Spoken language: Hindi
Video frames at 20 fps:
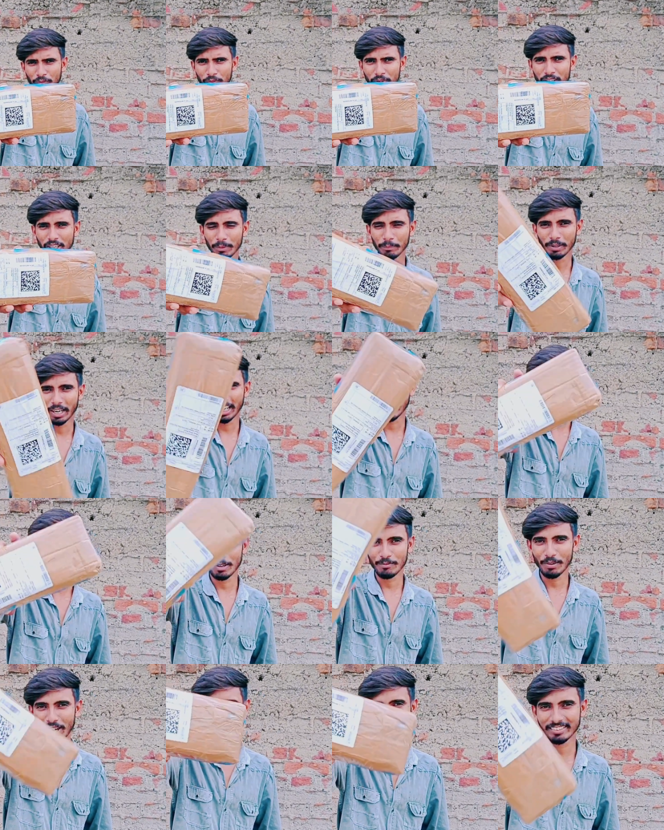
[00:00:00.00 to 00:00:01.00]
फ्लिपकार्ट का
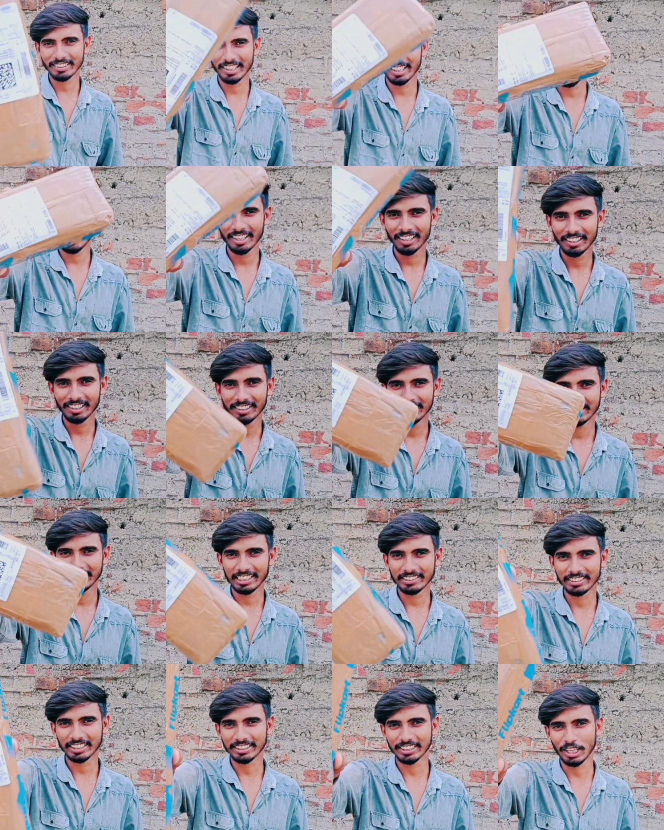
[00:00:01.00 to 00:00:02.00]
पार्सल देख
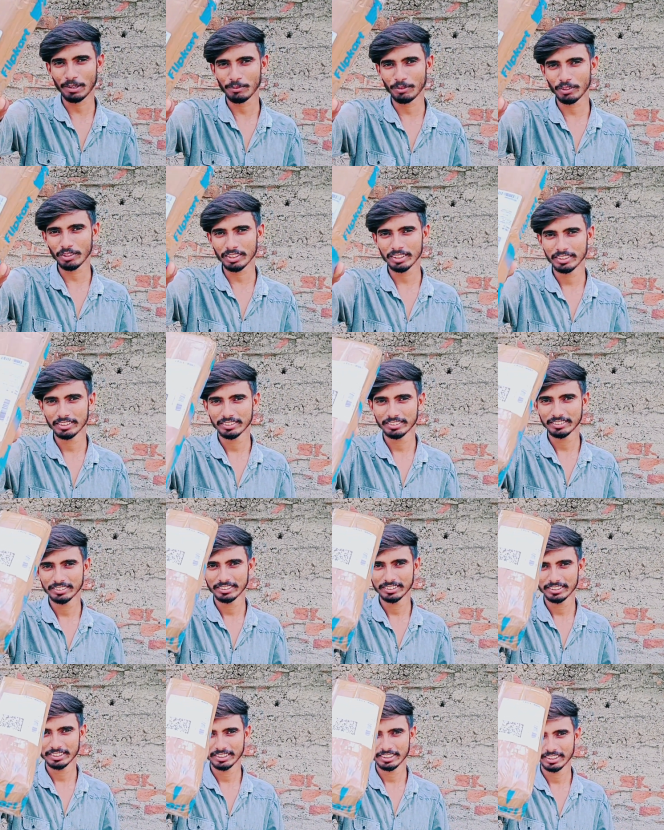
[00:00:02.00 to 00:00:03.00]
सकते हैं आप लोग
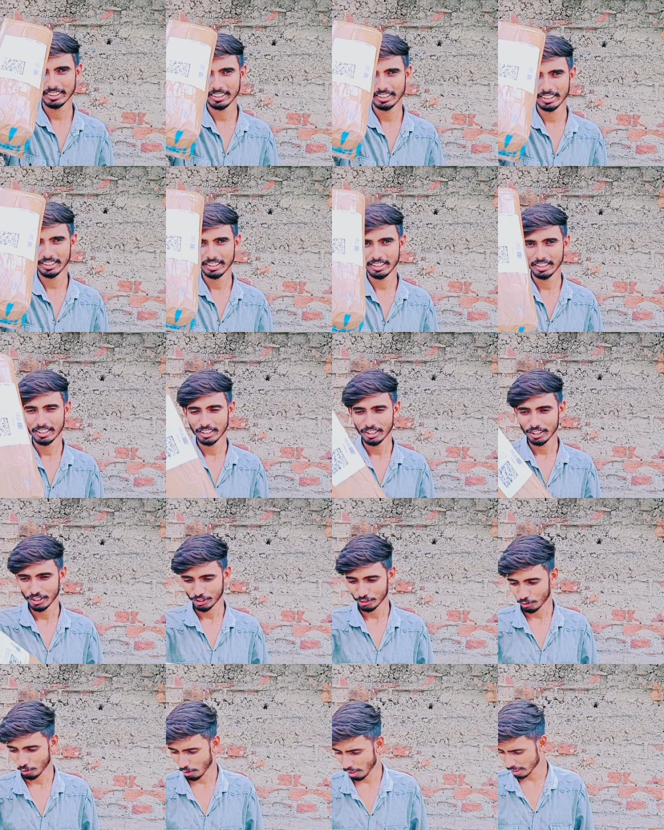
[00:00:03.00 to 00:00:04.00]

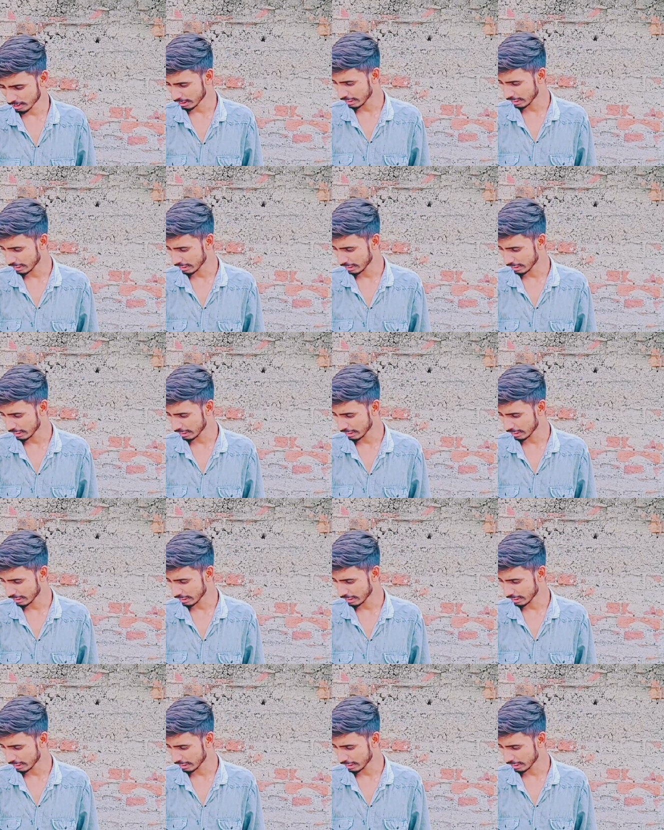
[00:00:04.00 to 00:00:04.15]
तो आज